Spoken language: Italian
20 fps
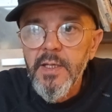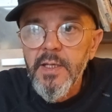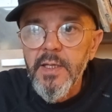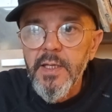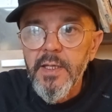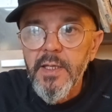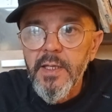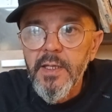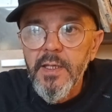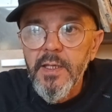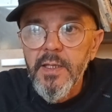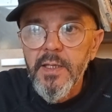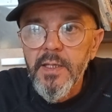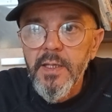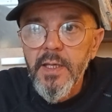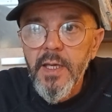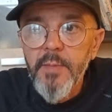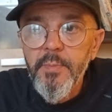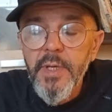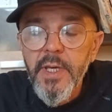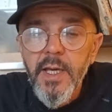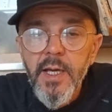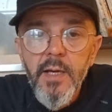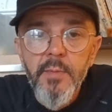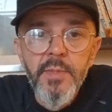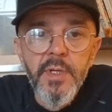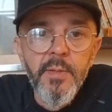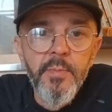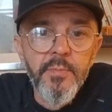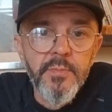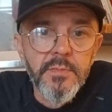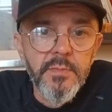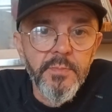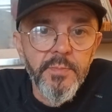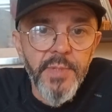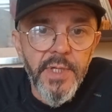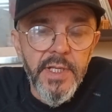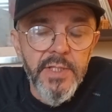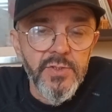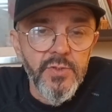e, e beh, abbiamo
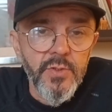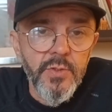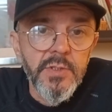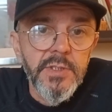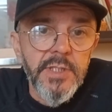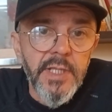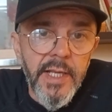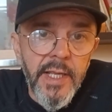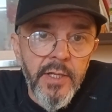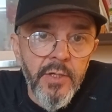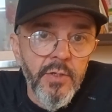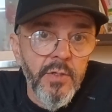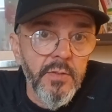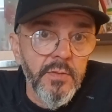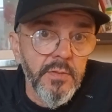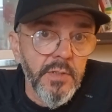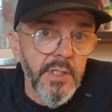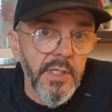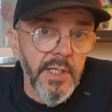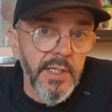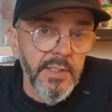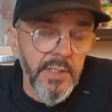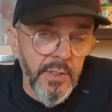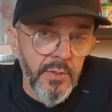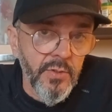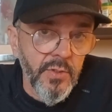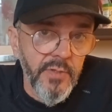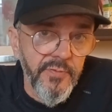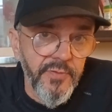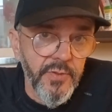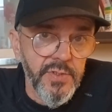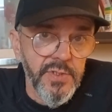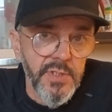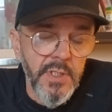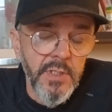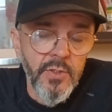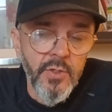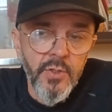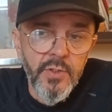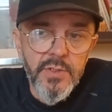preso il treno credendo che fosse
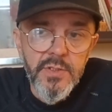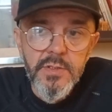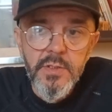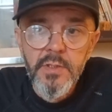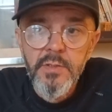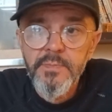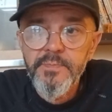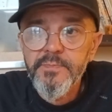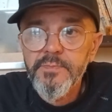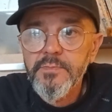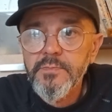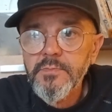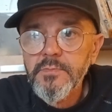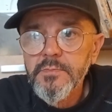il nostro